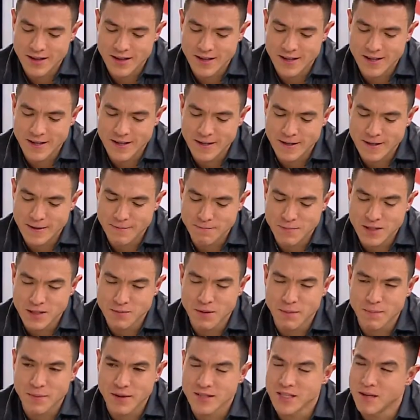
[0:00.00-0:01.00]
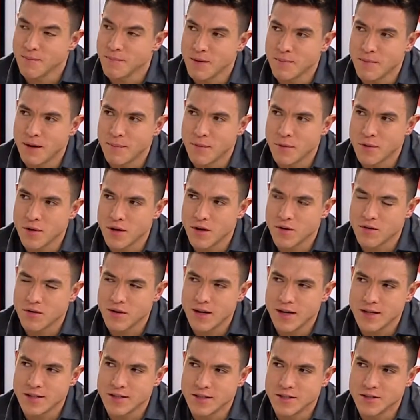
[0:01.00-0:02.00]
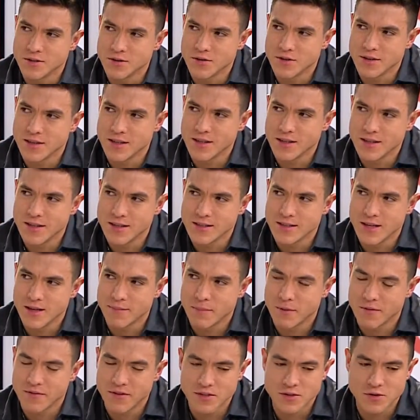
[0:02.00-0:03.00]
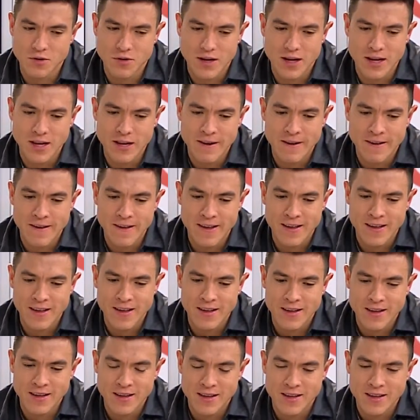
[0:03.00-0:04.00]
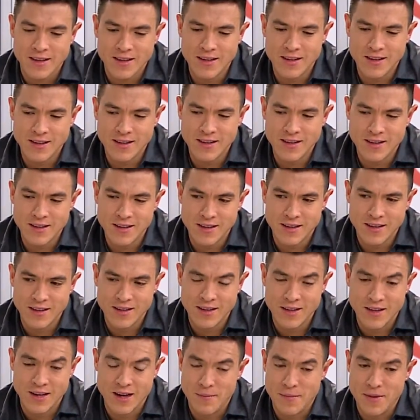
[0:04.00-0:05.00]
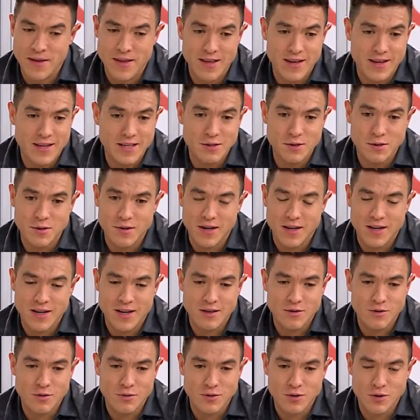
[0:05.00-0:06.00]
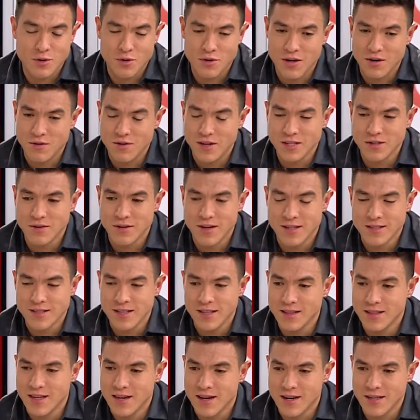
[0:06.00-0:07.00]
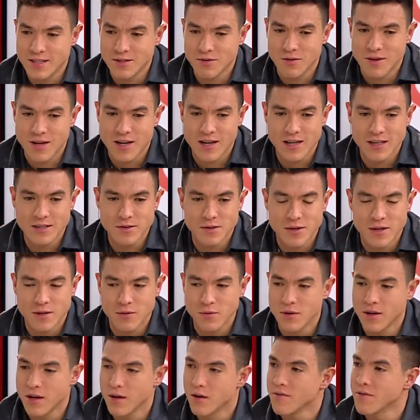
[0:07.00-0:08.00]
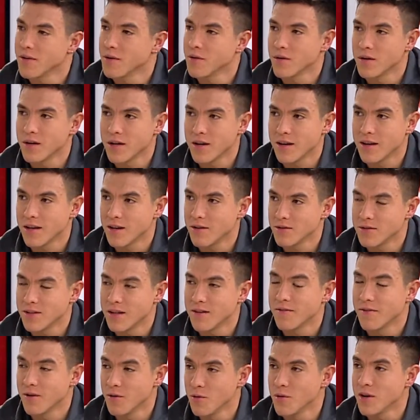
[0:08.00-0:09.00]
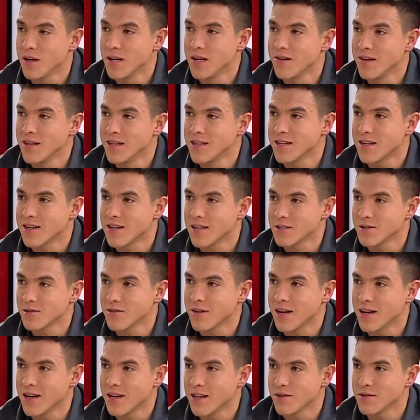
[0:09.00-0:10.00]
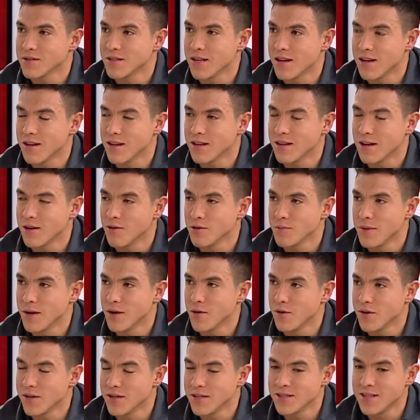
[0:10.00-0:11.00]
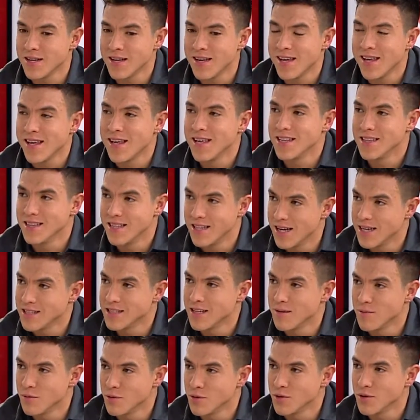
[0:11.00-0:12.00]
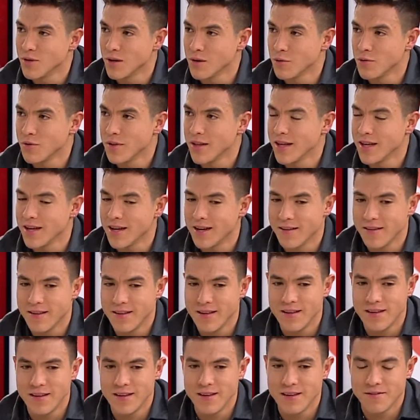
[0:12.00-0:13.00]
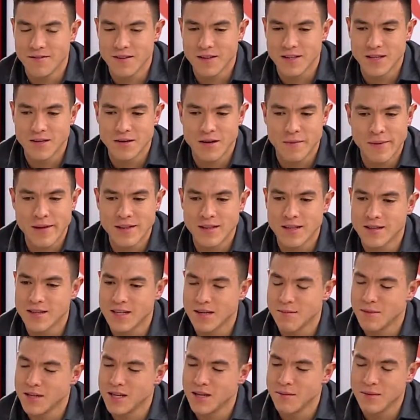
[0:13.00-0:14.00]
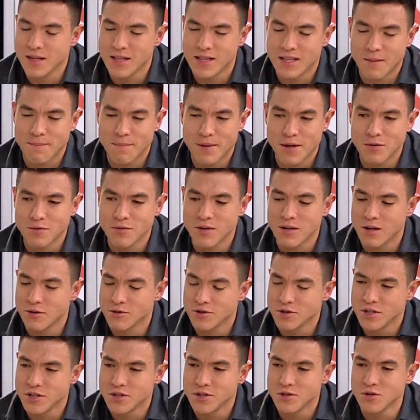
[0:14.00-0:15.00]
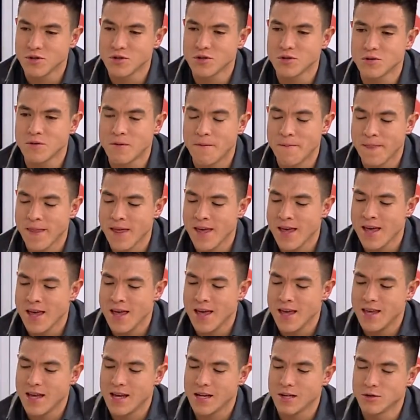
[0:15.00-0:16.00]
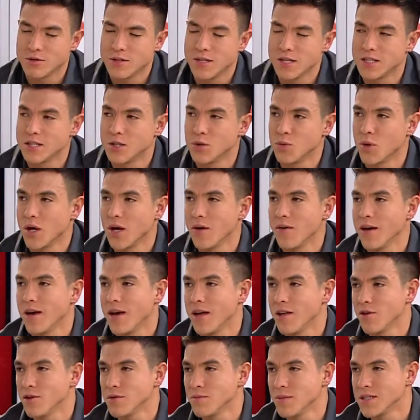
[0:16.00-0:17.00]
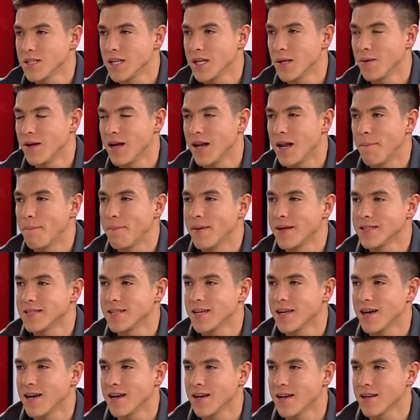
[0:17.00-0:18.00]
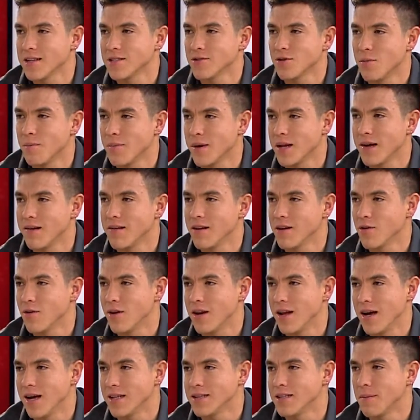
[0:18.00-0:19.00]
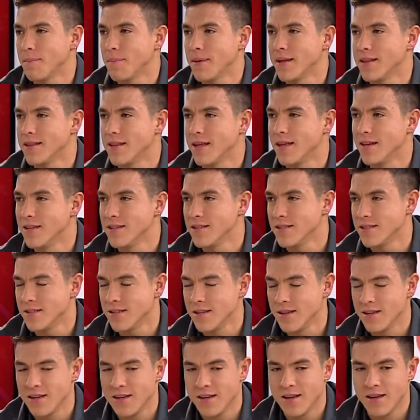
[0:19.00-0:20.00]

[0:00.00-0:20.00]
Eh, mis papás siempre me apoyaron con la decisión de, de ser profesional. Y, a medida que yo iba ganando torneos nacionales e internacionales, yo dije, uy, quiero, quiero ser figura a nivel internacional, quiero estar entre los mejores 10 del mundo algún día. Y efectivamente terminé mi etapa junior a los 18 y a los 19 años me inscribí a la PSA, que es comparable con la ATP en tenis.